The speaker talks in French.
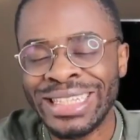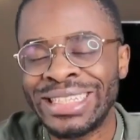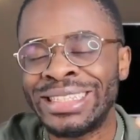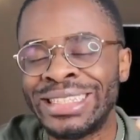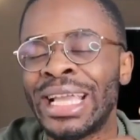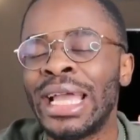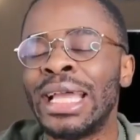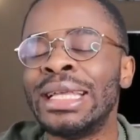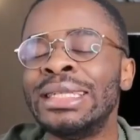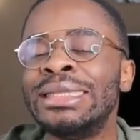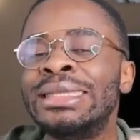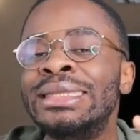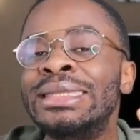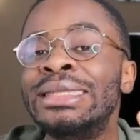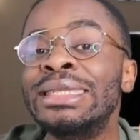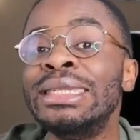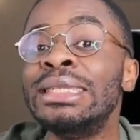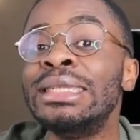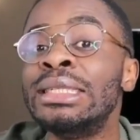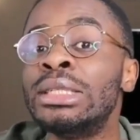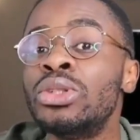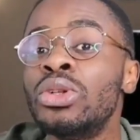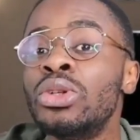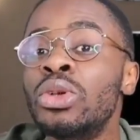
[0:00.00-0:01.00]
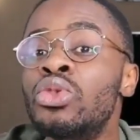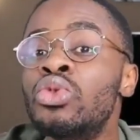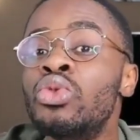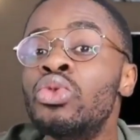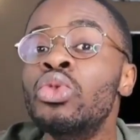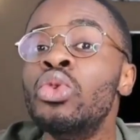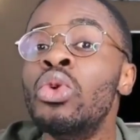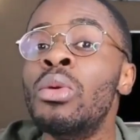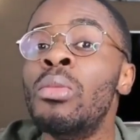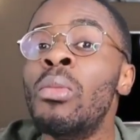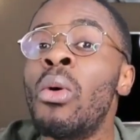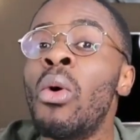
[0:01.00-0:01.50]
J'insiste
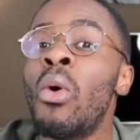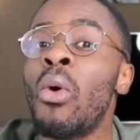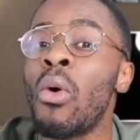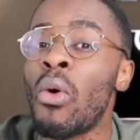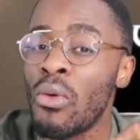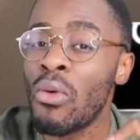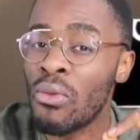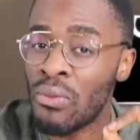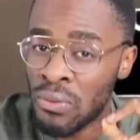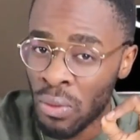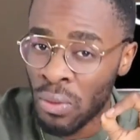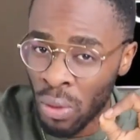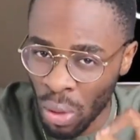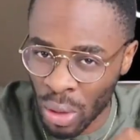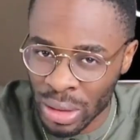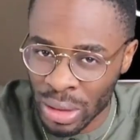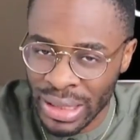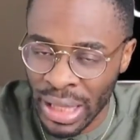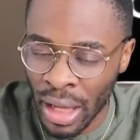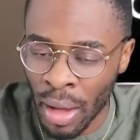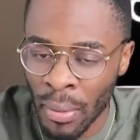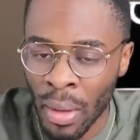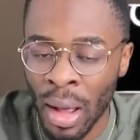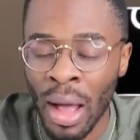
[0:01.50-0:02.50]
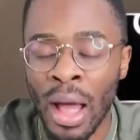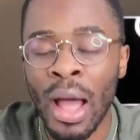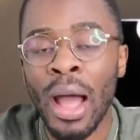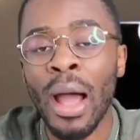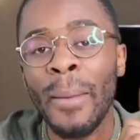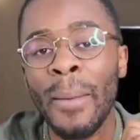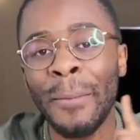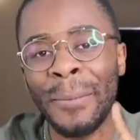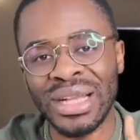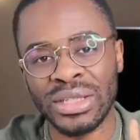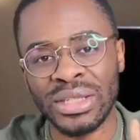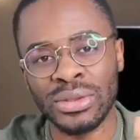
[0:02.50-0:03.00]
sur le mot volontairement
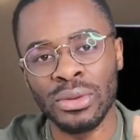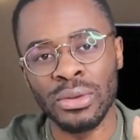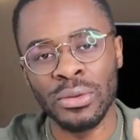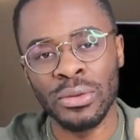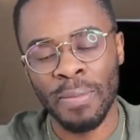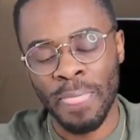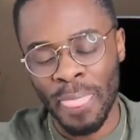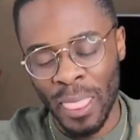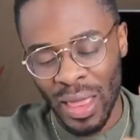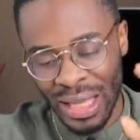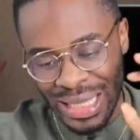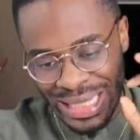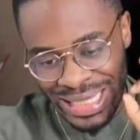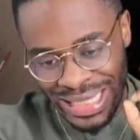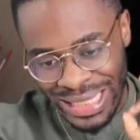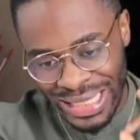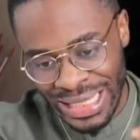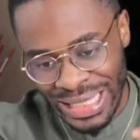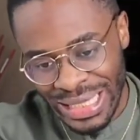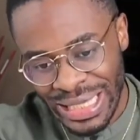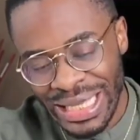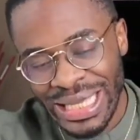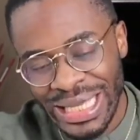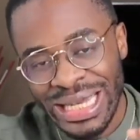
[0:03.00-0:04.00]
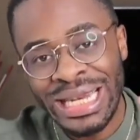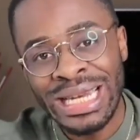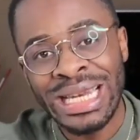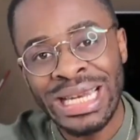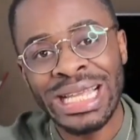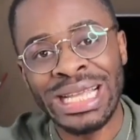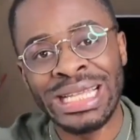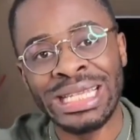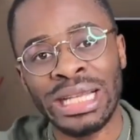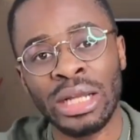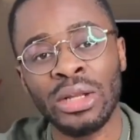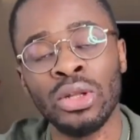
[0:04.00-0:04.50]
parce que si
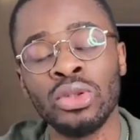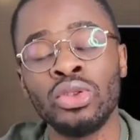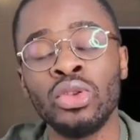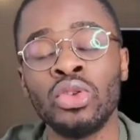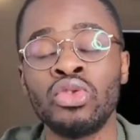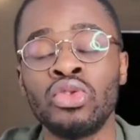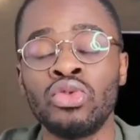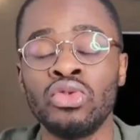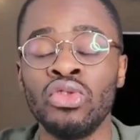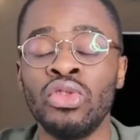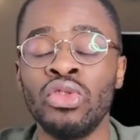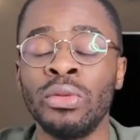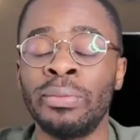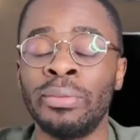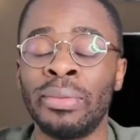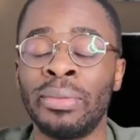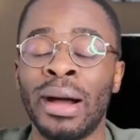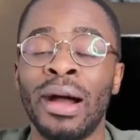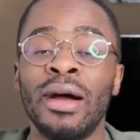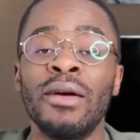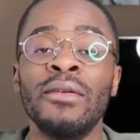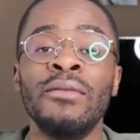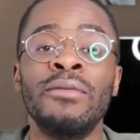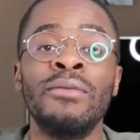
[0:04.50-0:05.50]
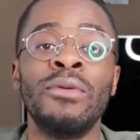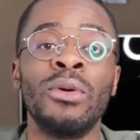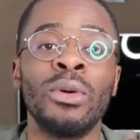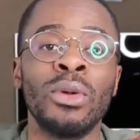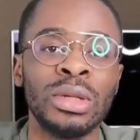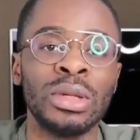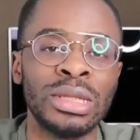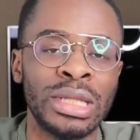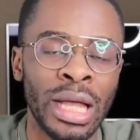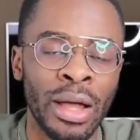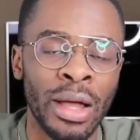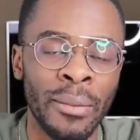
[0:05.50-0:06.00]
les gens ne te suivent pas
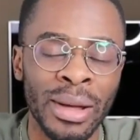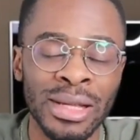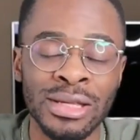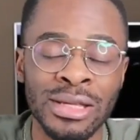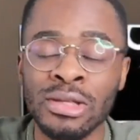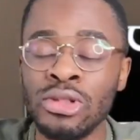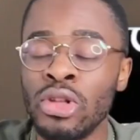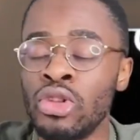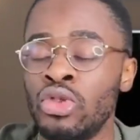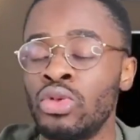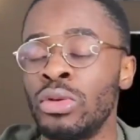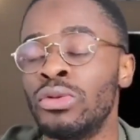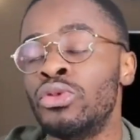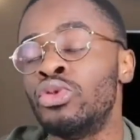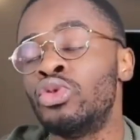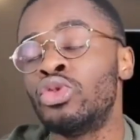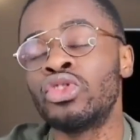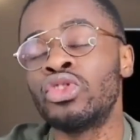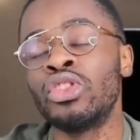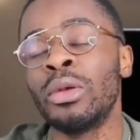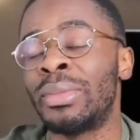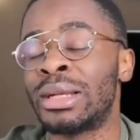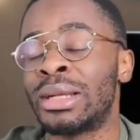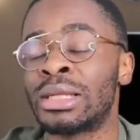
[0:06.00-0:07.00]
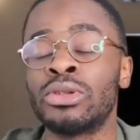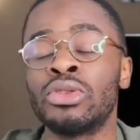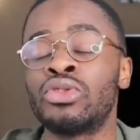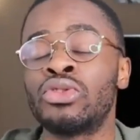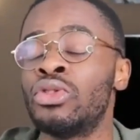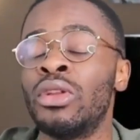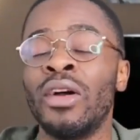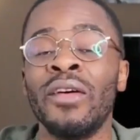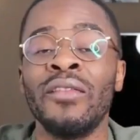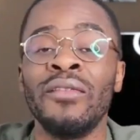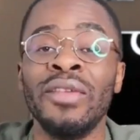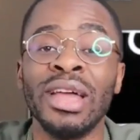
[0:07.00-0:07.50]
volontairement, si te suivent juste parce que
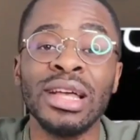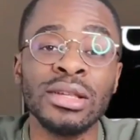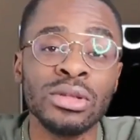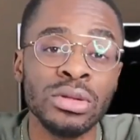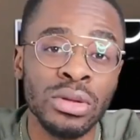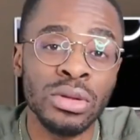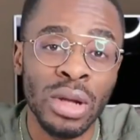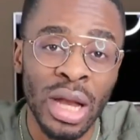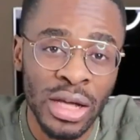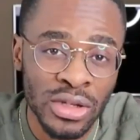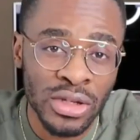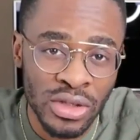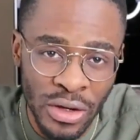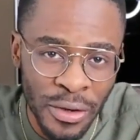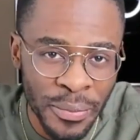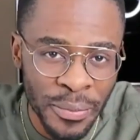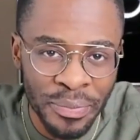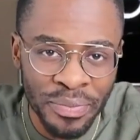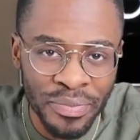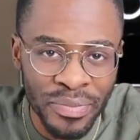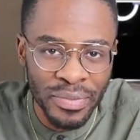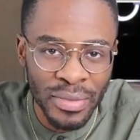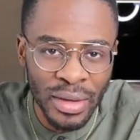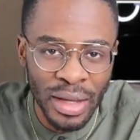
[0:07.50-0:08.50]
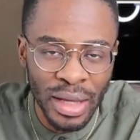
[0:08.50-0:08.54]
tu leur verses de l'argent,